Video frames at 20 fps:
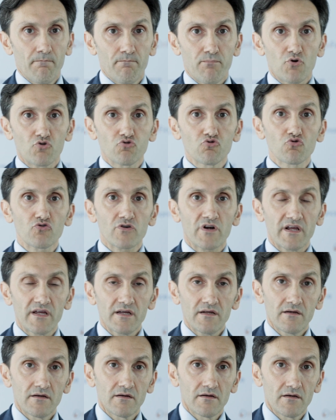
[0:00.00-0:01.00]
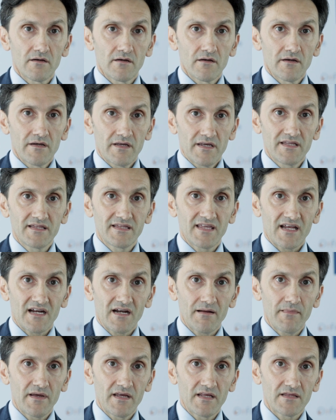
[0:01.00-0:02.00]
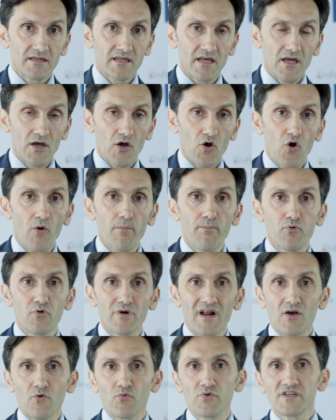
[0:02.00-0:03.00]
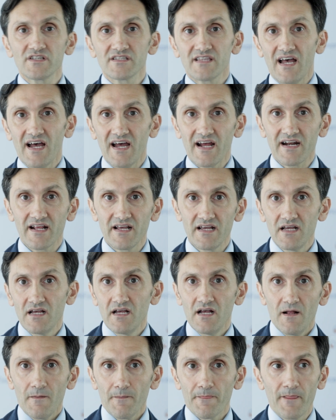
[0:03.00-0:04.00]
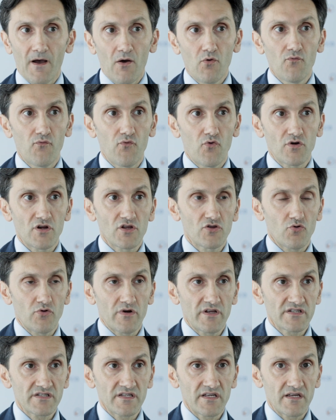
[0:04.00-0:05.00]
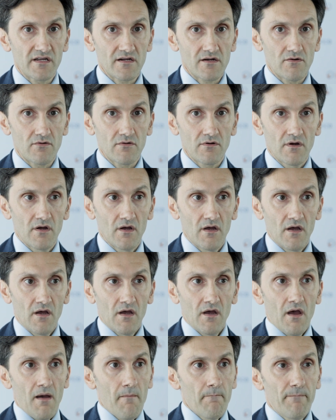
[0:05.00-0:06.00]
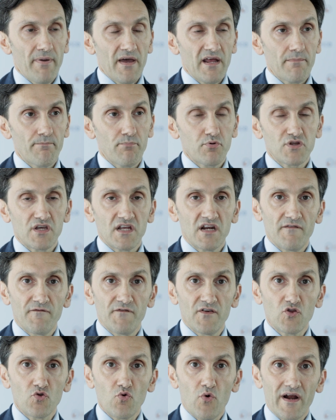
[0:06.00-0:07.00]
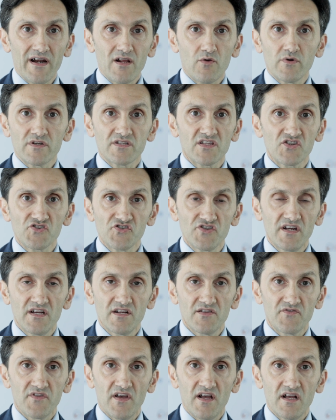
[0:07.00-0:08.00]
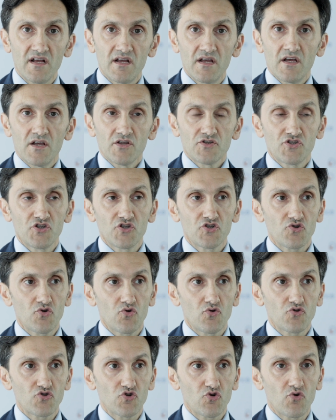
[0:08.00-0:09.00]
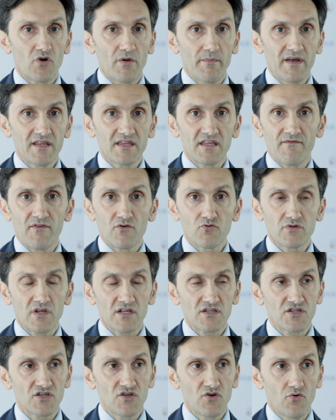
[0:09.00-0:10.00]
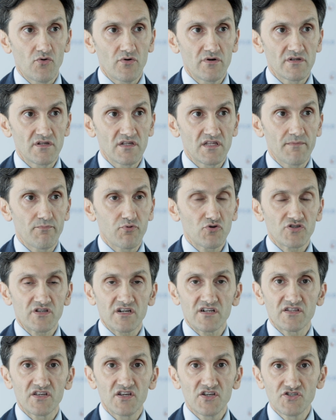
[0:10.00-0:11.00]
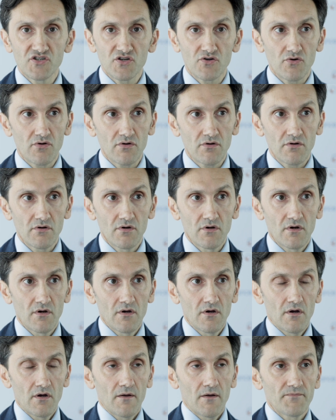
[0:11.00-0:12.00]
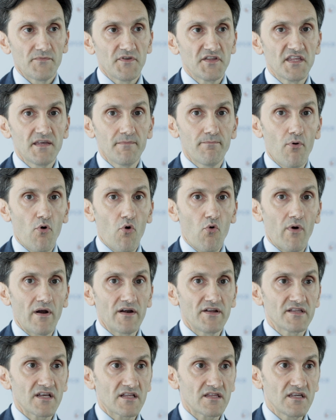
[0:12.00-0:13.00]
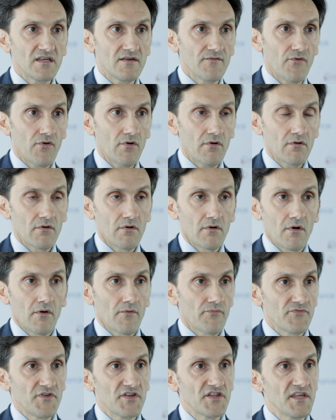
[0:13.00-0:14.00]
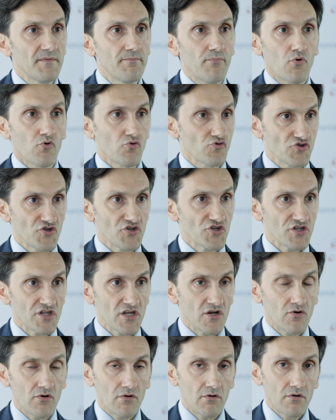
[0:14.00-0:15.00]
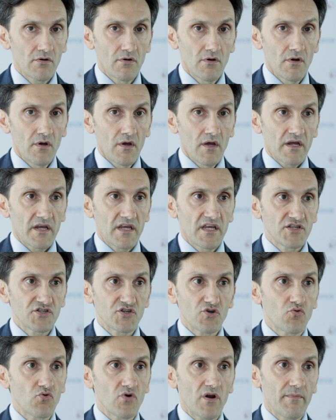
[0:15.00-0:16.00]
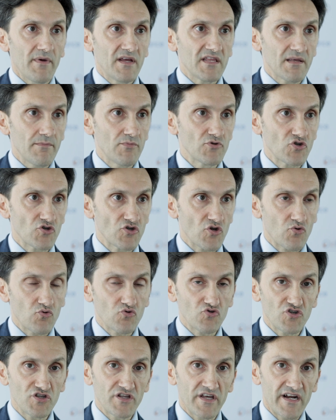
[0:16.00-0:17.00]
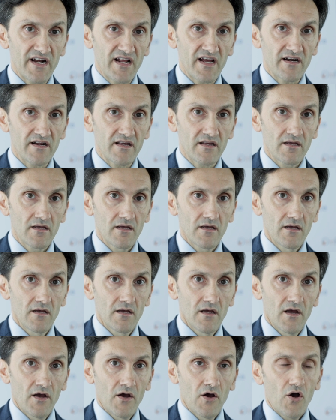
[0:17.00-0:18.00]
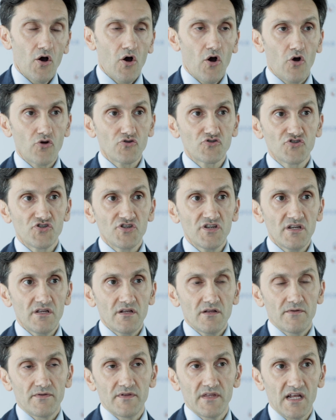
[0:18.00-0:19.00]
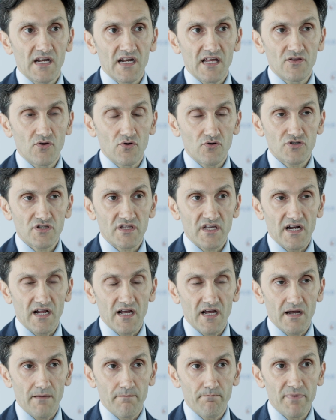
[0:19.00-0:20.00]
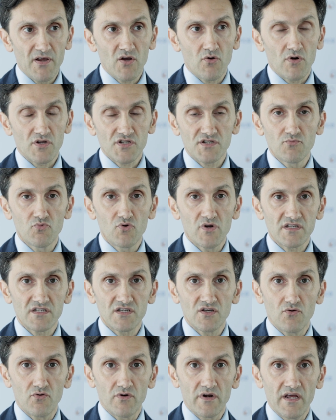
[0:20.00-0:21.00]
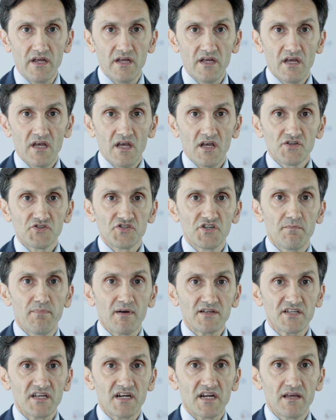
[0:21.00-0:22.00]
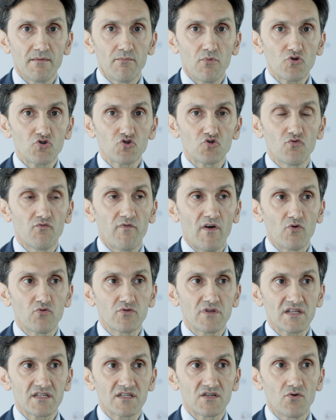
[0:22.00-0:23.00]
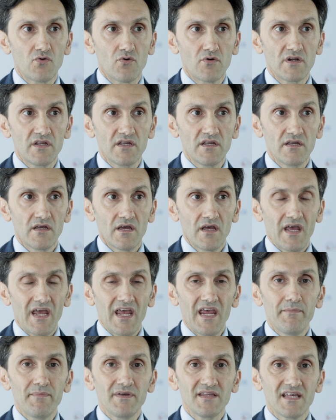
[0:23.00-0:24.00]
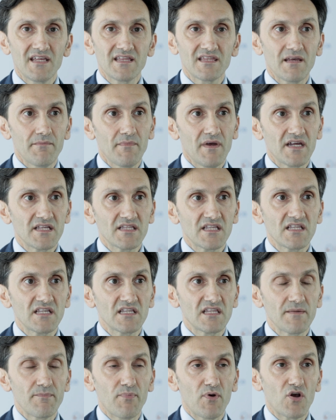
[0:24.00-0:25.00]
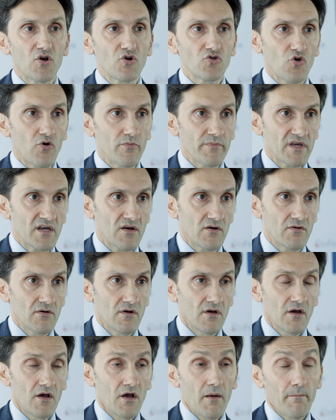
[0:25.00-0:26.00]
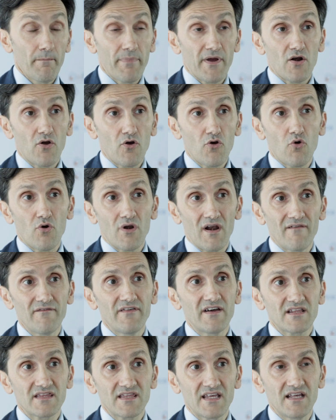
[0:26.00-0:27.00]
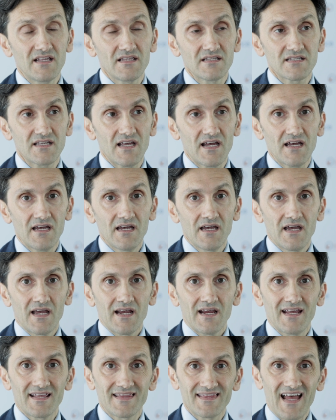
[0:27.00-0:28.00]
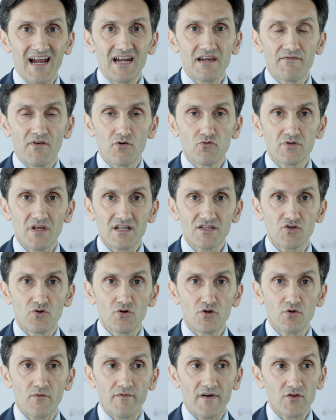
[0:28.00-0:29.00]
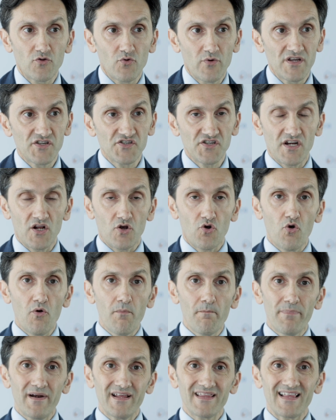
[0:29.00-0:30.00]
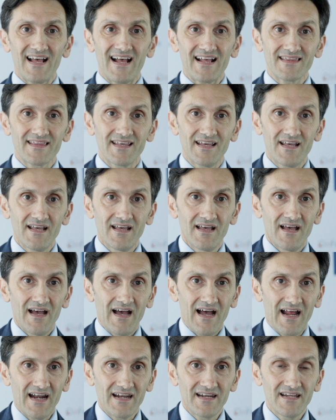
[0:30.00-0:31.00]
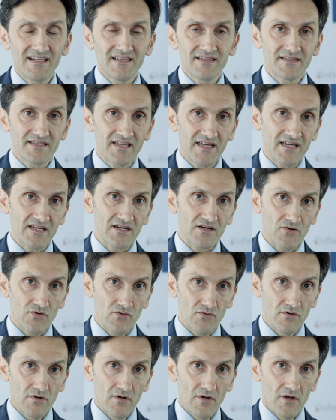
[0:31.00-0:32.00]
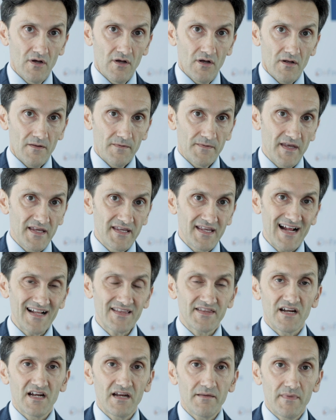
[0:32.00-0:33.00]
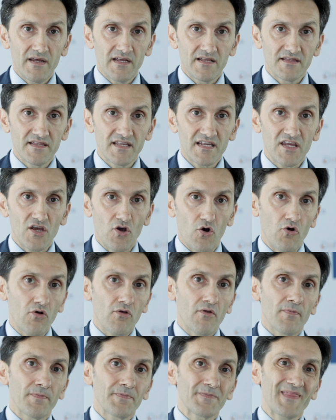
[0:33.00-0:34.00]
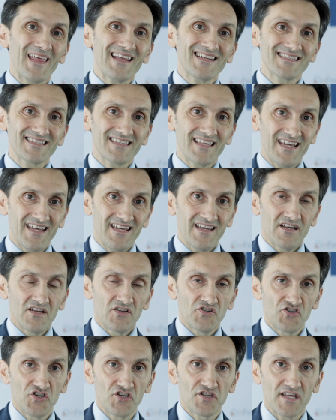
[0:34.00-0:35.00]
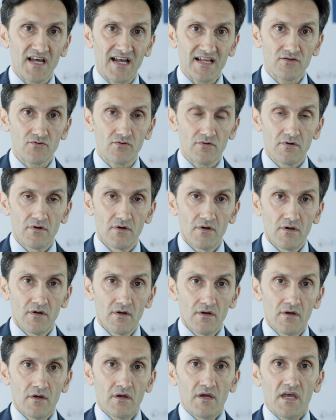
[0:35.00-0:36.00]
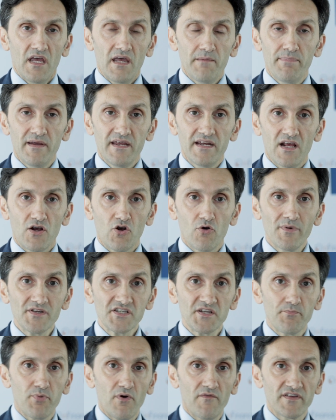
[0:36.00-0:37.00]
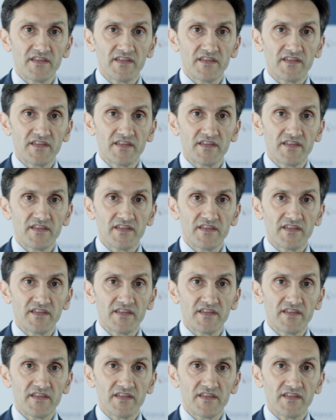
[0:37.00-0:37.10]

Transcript: produrre internamente oppure acquistare da un fornitore esterno. Per poter effettuare questa scelta ci sono sicuramente valutazioni di tipo strategico, di tipo qualitativo, di tipo logistico, che sicuramente bisogna considerare. Oggi, nella nostra piccola simulazione, ci baseremo su valutazioni eminentemente di tipo economico, però con l'avvertenza che tali valutazioni dovranno essere completate all'interno degli altri elementi che ho testé citato. Ebbene, come si può